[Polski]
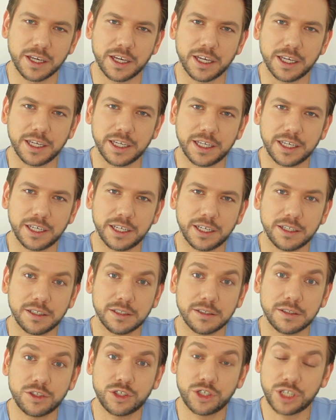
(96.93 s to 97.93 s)
Yy,
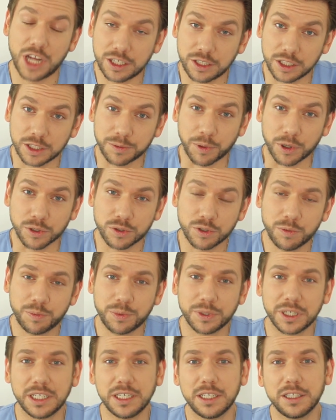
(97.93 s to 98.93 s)
trzeci
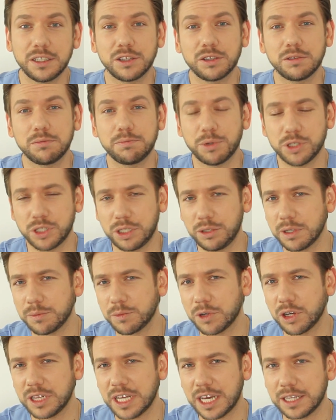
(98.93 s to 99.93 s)
sposób, yy,
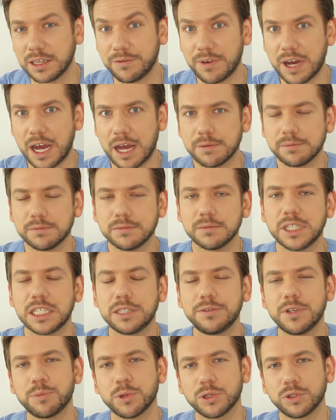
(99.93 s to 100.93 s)
podzieliłem go na, dwa, na
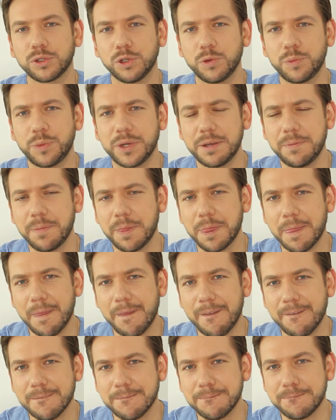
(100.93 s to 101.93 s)
dwie podgrupy
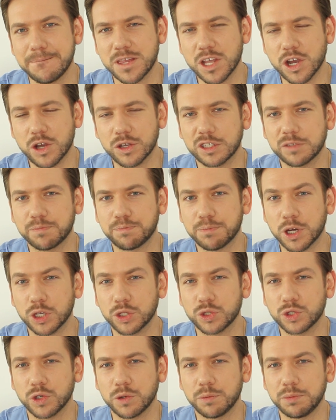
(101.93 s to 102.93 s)
to
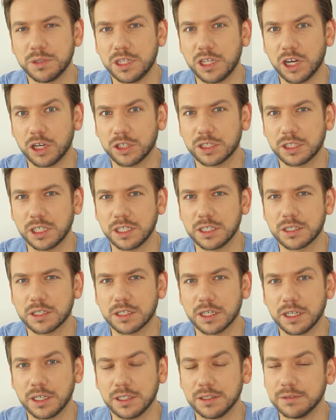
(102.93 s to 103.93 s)
sposób
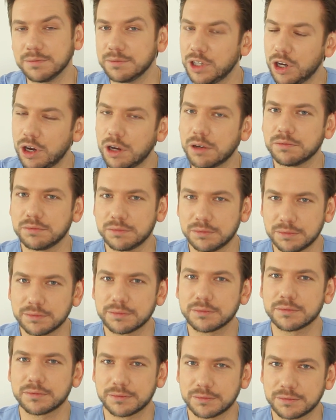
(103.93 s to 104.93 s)
dosyć, e, no,
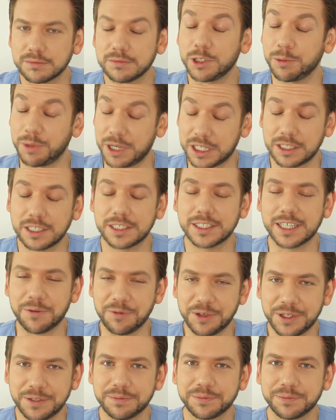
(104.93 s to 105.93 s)
zobaczcie sami.